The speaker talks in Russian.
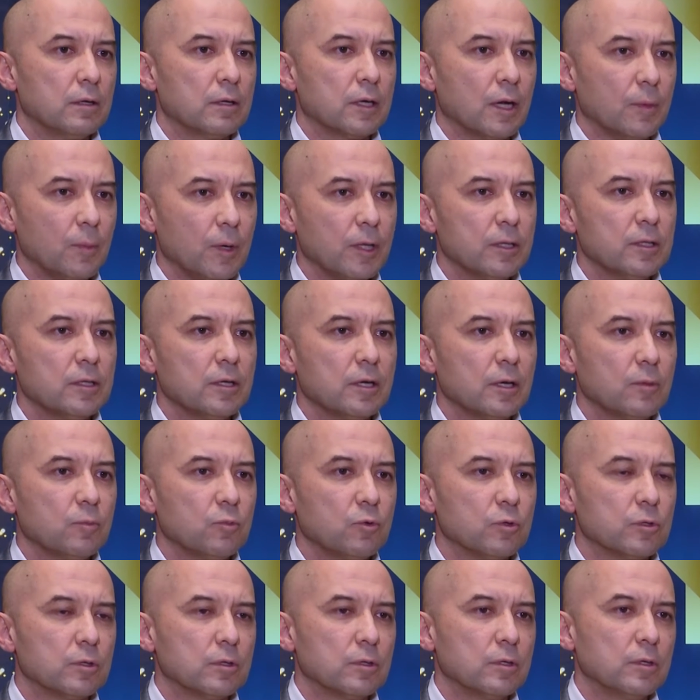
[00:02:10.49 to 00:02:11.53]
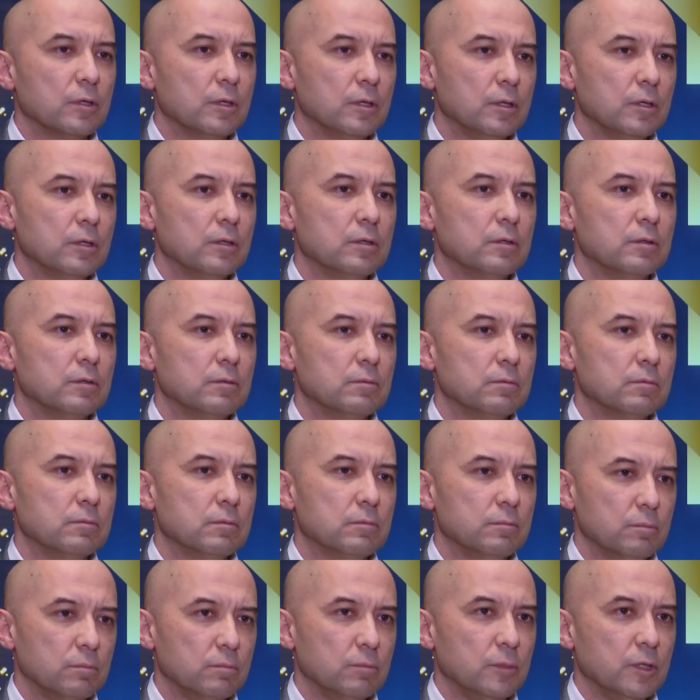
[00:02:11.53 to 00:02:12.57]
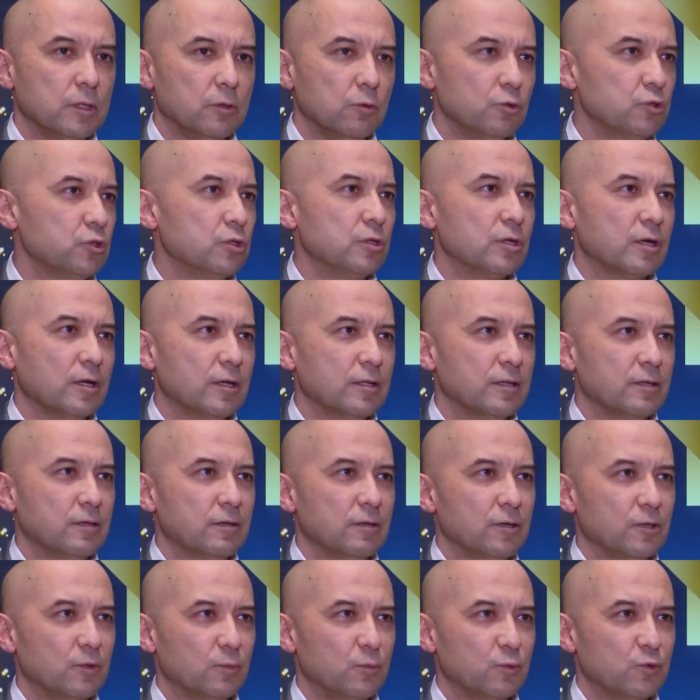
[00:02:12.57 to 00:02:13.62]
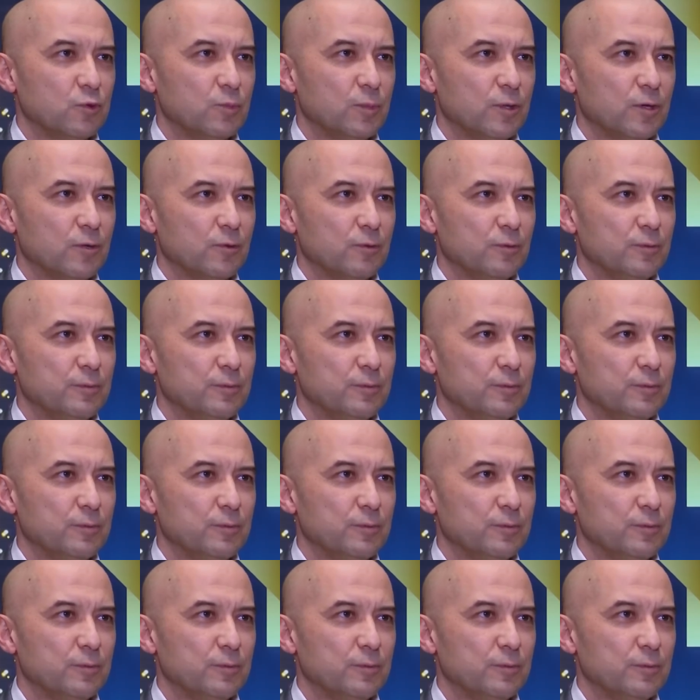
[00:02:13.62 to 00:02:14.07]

командной работы. И мы очень рады этому успеху.